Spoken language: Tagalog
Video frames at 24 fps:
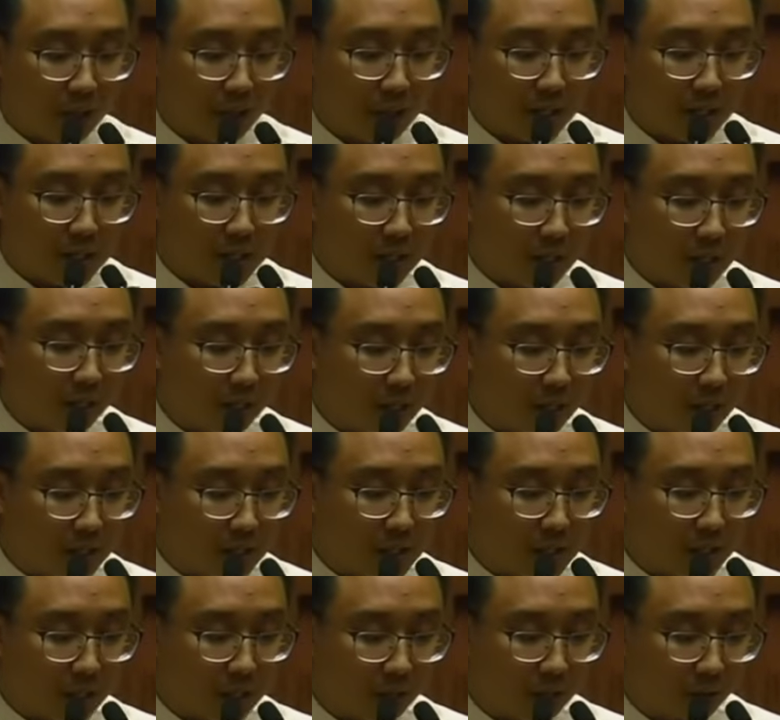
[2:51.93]
ba kaya may mga
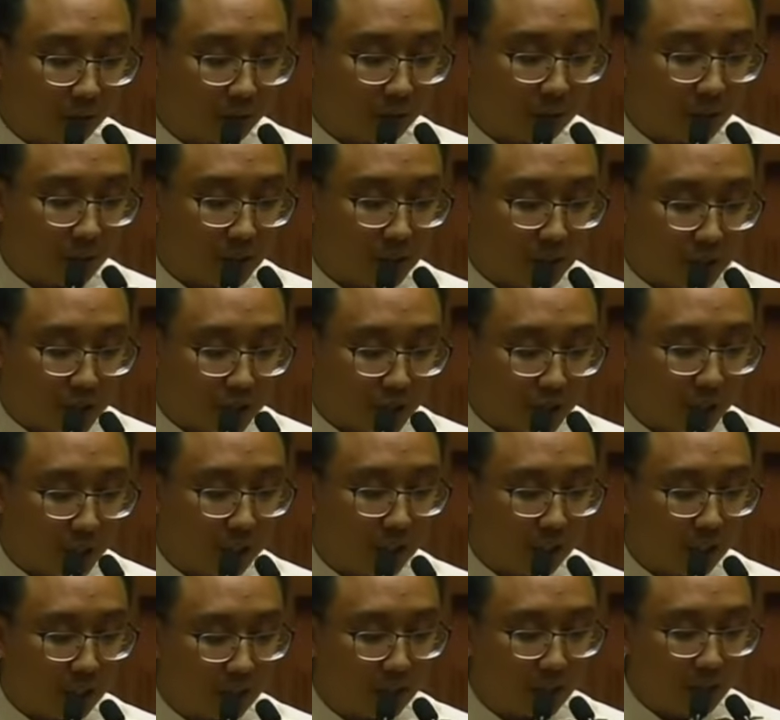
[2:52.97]
taong
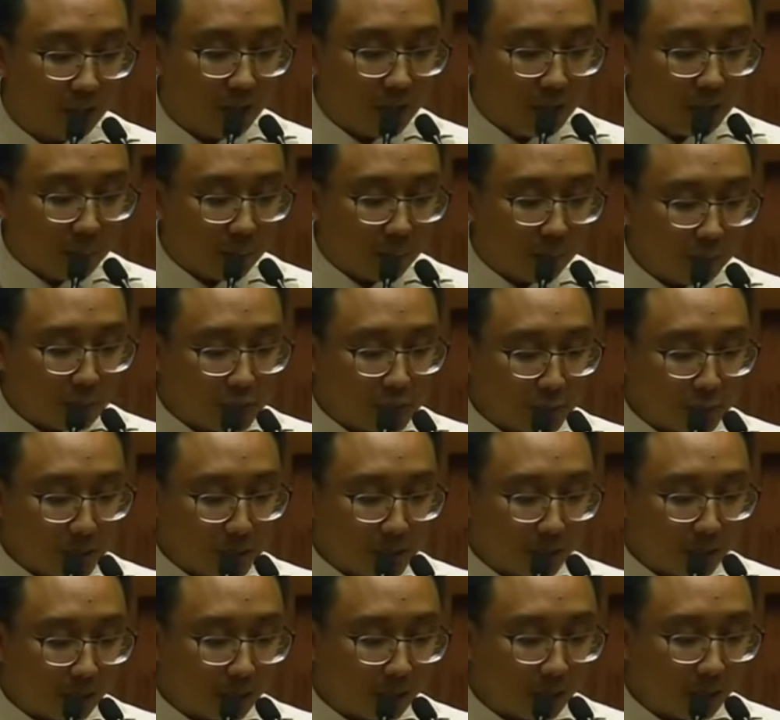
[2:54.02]
gustong-gusto na sila ang
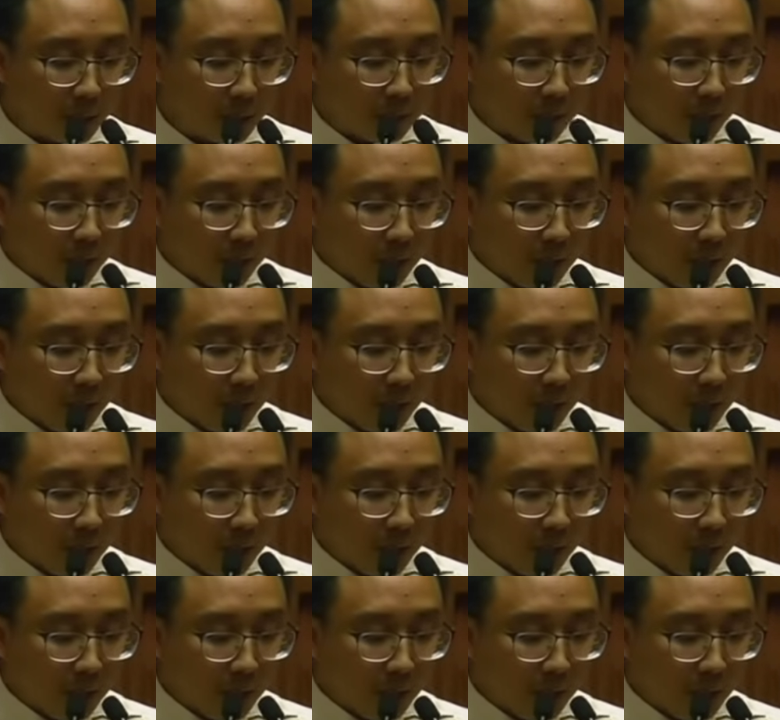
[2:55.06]
nasusunod